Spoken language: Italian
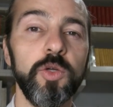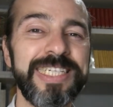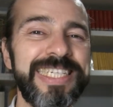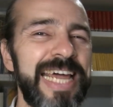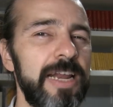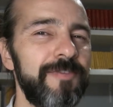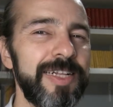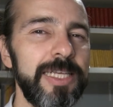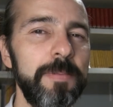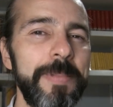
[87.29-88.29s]

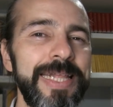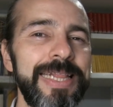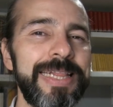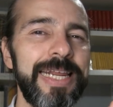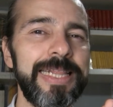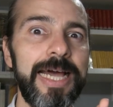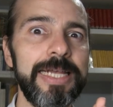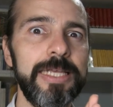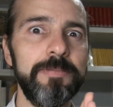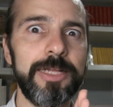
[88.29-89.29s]
osservati mentre
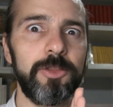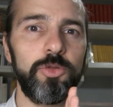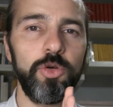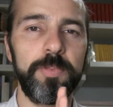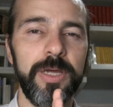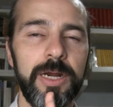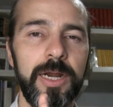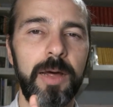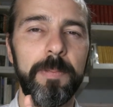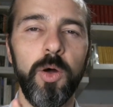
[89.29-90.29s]
dai di matto per
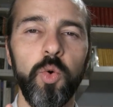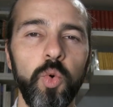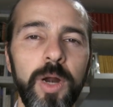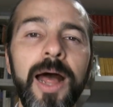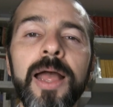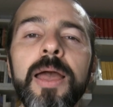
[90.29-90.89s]
la paura,